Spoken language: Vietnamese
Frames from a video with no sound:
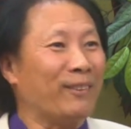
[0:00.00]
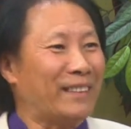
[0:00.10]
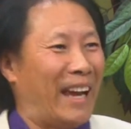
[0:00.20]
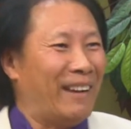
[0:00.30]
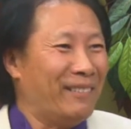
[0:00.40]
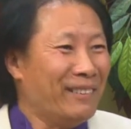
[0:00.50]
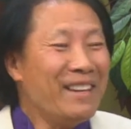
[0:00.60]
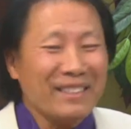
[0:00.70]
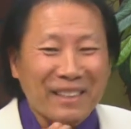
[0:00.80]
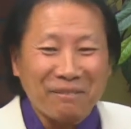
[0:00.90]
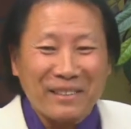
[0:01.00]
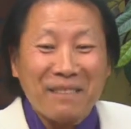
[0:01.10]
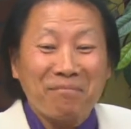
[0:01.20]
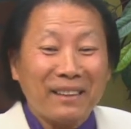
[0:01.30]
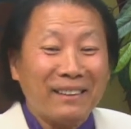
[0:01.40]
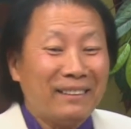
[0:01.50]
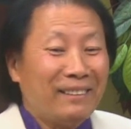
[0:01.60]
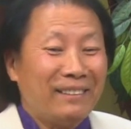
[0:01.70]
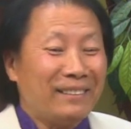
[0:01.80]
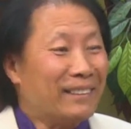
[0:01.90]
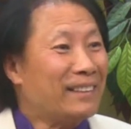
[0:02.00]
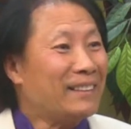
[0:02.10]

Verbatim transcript: chảo sắp xếp uh, những cái